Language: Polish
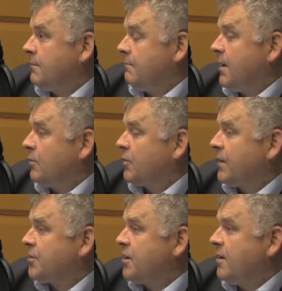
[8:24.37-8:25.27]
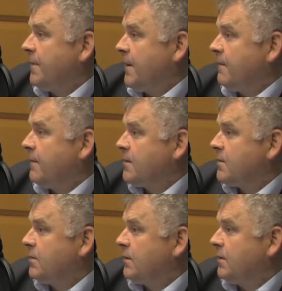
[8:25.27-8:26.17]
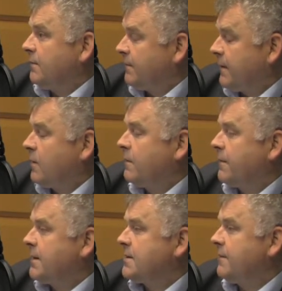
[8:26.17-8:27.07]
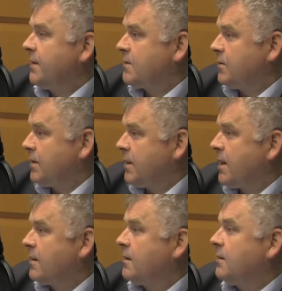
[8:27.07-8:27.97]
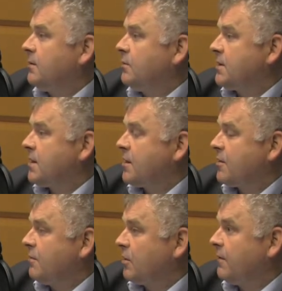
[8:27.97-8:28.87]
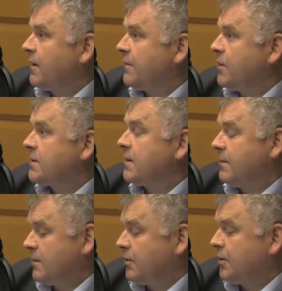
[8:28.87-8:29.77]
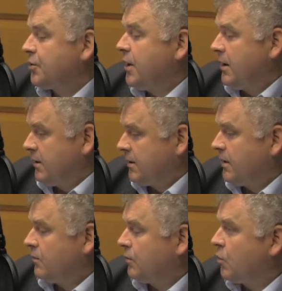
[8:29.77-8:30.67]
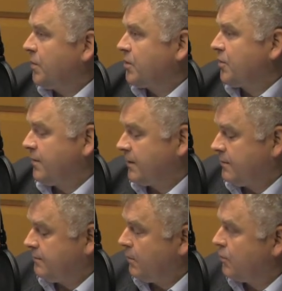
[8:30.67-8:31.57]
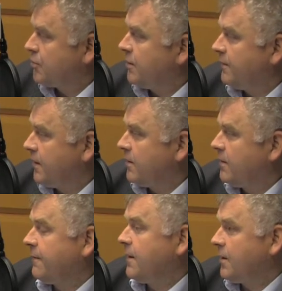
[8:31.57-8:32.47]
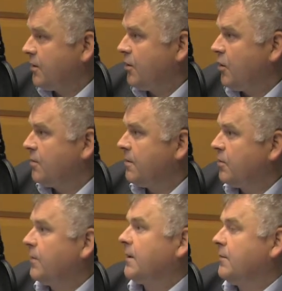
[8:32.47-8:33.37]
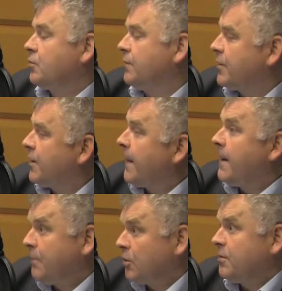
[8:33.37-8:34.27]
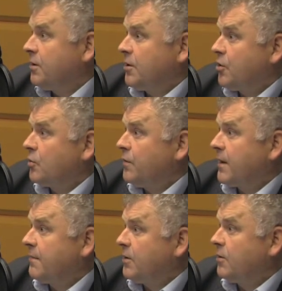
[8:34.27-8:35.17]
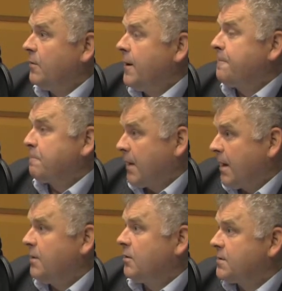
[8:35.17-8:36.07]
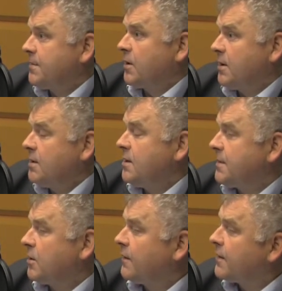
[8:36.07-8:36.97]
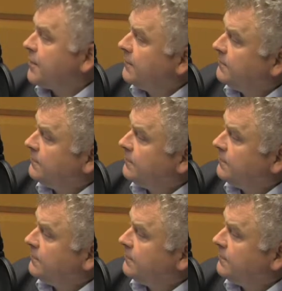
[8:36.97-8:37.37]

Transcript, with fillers: mają doświadczenie, e, wiedzą, e, fachową wiedzę, wiedzą jak e, uzasadniać, motywować wnioski, stąd też tę, tą grupę żeśmy połączyli w jeden referat i oni będą na tym czuwać. Po to, by tych środków, jakie będą, a będą spore, nie zmarnować.